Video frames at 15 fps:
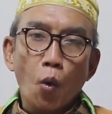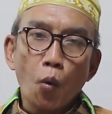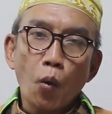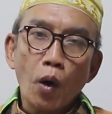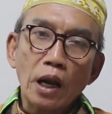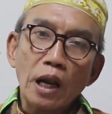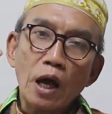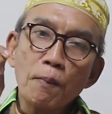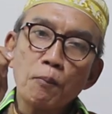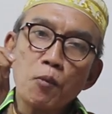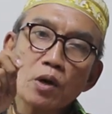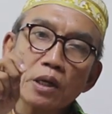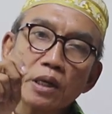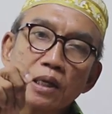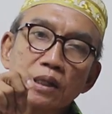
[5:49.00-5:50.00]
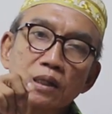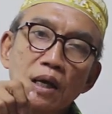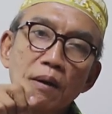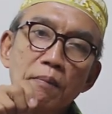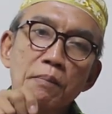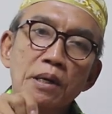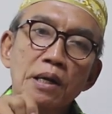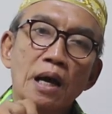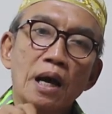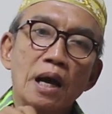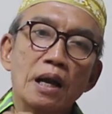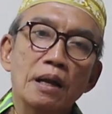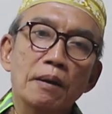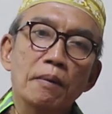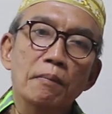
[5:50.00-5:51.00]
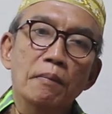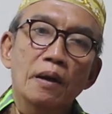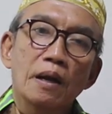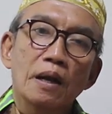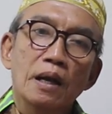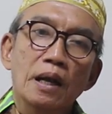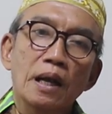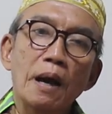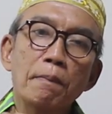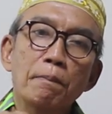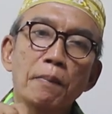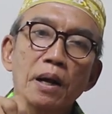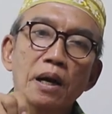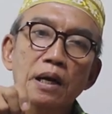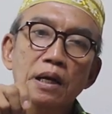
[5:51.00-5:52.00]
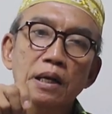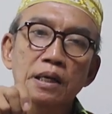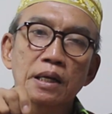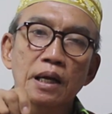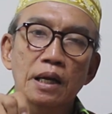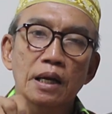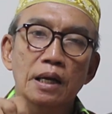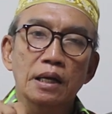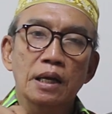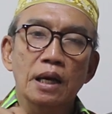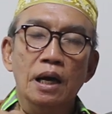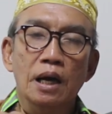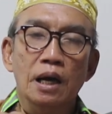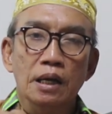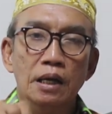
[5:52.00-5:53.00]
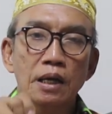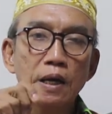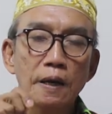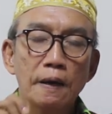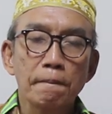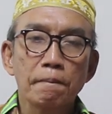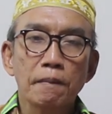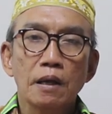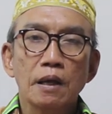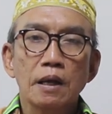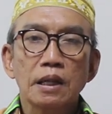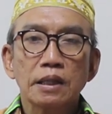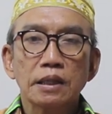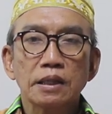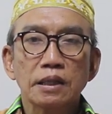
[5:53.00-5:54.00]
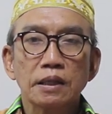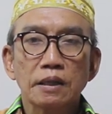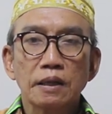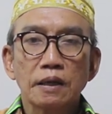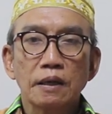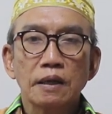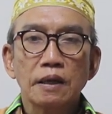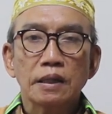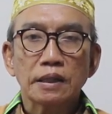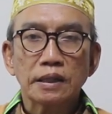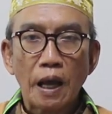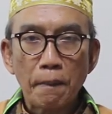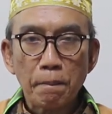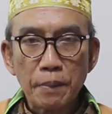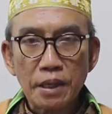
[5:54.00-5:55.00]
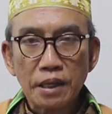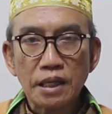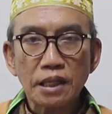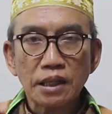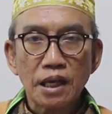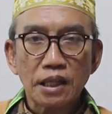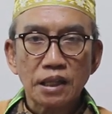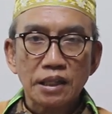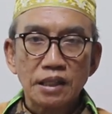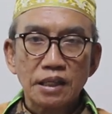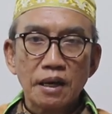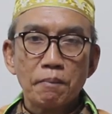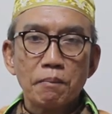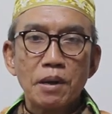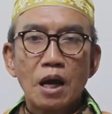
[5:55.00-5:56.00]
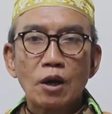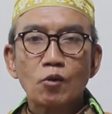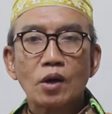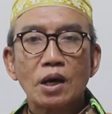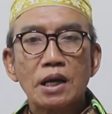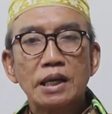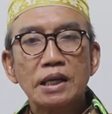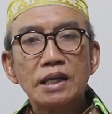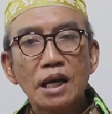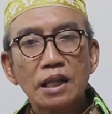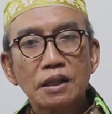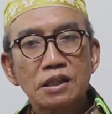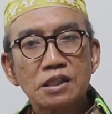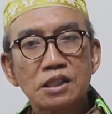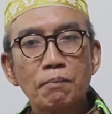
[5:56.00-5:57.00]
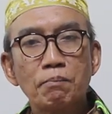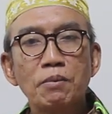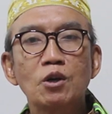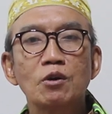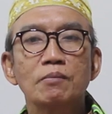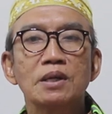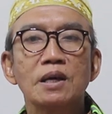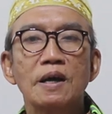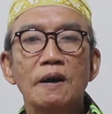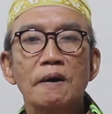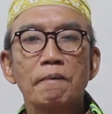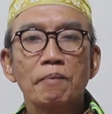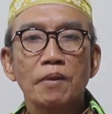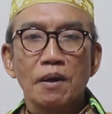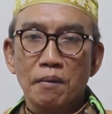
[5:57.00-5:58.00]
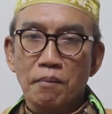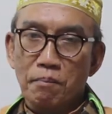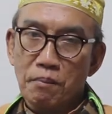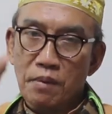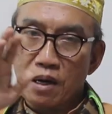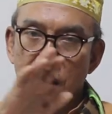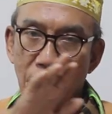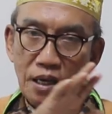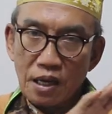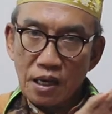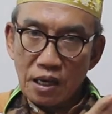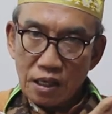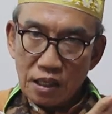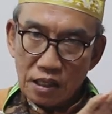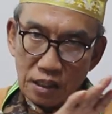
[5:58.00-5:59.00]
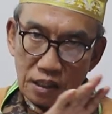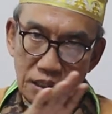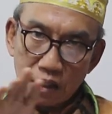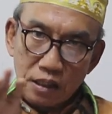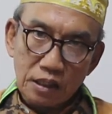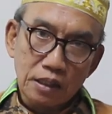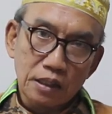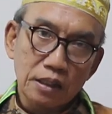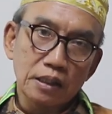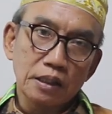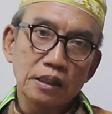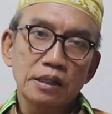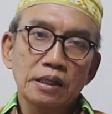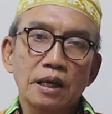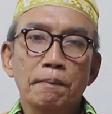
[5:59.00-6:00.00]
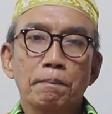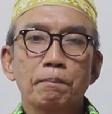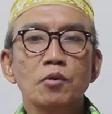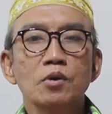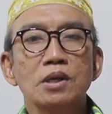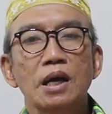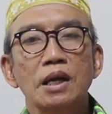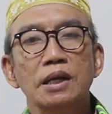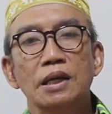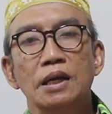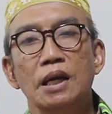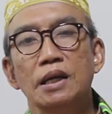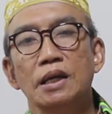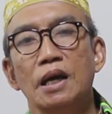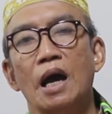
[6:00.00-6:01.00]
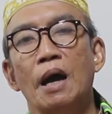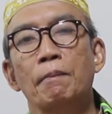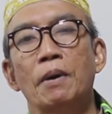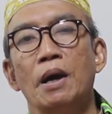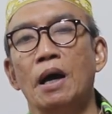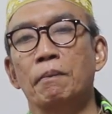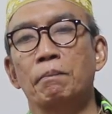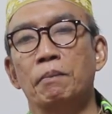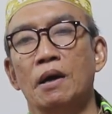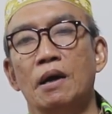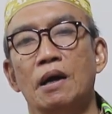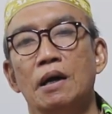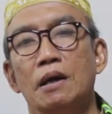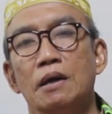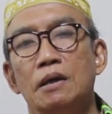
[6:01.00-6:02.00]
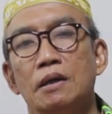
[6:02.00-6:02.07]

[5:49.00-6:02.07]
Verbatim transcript: Walaupun kita menahan lapar dan dahaga, tapi kita tidak melakukan niat sebelumnya, maka tidak punya nilai apa-apa,